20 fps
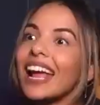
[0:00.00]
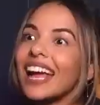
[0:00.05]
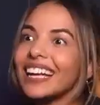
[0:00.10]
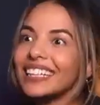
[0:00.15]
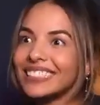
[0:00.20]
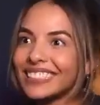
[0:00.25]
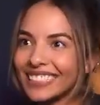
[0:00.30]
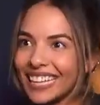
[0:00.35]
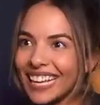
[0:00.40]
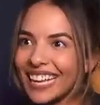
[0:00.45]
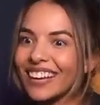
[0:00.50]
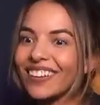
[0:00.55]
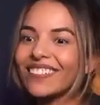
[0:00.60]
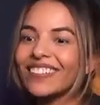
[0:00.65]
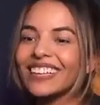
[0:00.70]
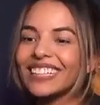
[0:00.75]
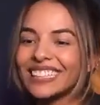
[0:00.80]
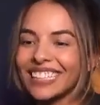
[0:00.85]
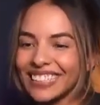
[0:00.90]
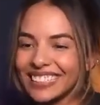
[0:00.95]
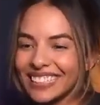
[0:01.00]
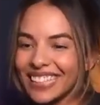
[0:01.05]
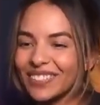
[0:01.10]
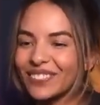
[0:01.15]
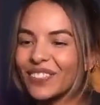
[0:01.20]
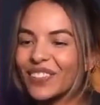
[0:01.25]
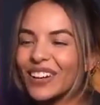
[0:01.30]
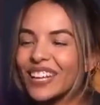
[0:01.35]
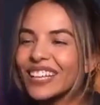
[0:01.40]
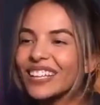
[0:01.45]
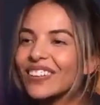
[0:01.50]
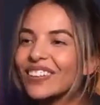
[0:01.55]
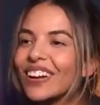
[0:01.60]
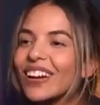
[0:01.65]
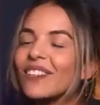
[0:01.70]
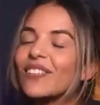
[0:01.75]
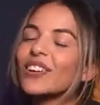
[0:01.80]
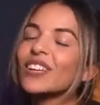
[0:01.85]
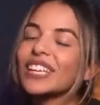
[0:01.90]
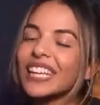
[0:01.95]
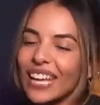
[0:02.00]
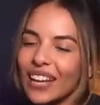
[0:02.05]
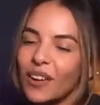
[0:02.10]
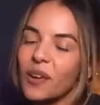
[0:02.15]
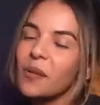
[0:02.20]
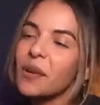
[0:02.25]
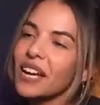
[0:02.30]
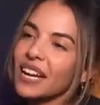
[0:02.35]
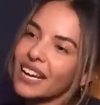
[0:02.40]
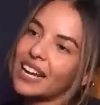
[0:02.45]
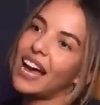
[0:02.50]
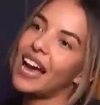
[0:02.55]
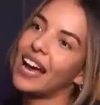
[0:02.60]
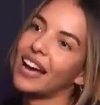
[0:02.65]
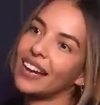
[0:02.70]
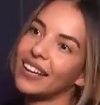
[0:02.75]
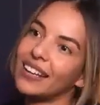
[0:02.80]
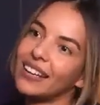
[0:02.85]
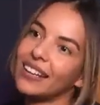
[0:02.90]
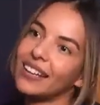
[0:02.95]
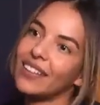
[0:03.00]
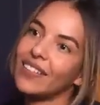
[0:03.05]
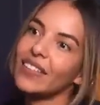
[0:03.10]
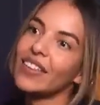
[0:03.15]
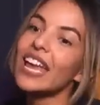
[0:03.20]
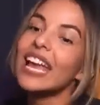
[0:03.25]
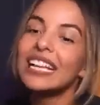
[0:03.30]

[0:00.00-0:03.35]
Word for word: Ah. enséñame, te estás poniendo nervioso y quiero verla. Sí, sí.